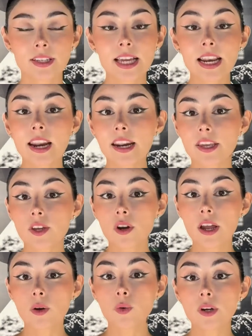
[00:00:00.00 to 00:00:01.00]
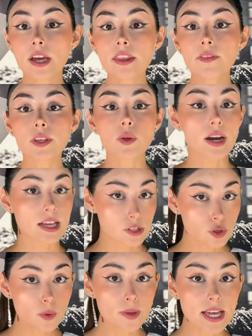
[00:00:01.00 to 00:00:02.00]
Y en la región Laguna, debido a
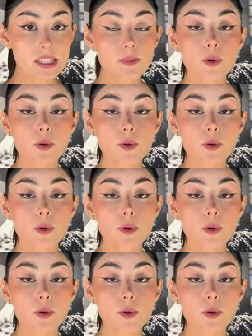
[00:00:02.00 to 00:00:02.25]
las lluvias,